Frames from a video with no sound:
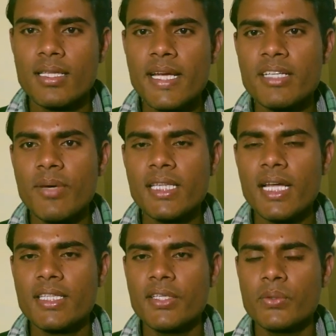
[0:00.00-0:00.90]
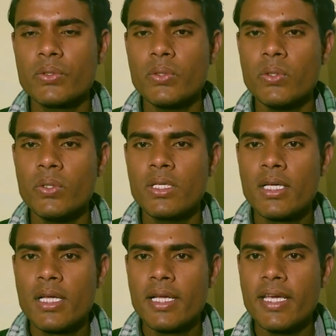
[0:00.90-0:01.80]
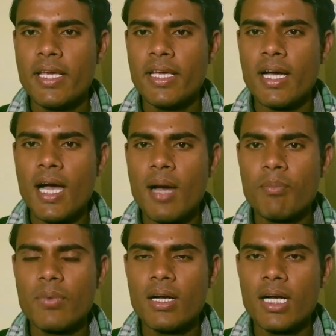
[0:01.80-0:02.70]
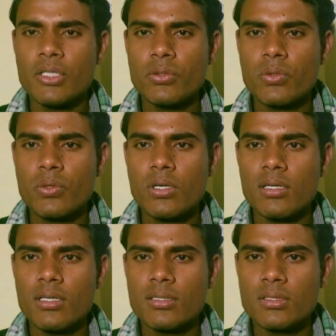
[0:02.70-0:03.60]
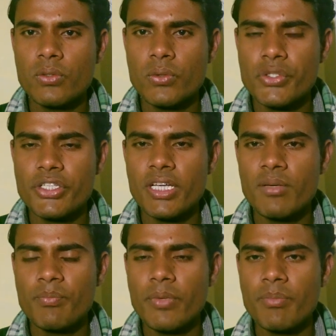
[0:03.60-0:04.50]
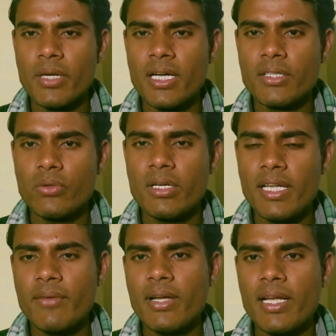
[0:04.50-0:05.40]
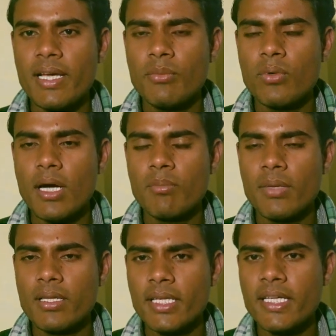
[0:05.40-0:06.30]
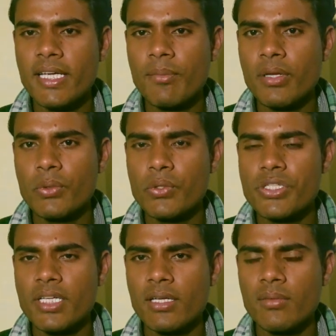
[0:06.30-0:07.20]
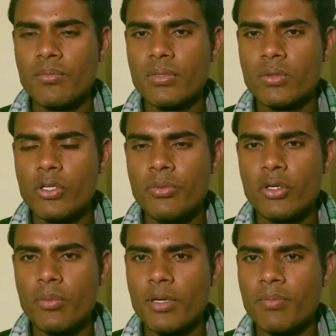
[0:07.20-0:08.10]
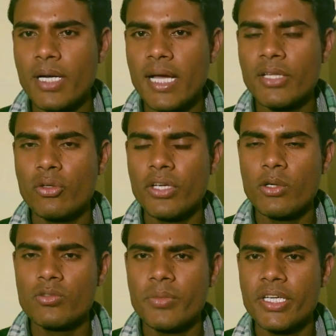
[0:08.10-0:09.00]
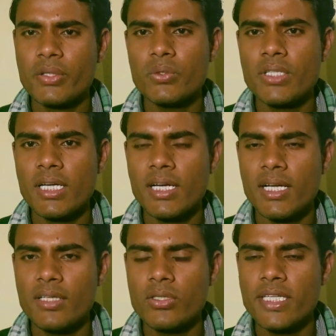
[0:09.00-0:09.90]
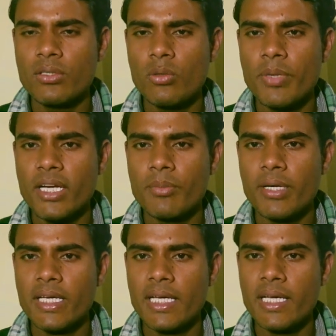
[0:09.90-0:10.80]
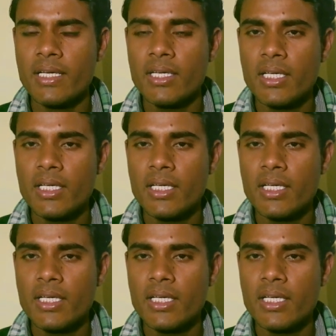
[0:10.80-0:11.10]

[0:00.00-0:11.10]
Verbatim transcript: नेक्स्ट बात आती है दोस्तों कि आपका जो जो क्वेश्चन पेपर का जो लेवल है वो आप मत यानी कि आपने क्वेश्चन कोई भी टॉपिक पढ़ा है तो क्या उसमें एक दो जानकारी एक दो फैक्ट पढ़े हैं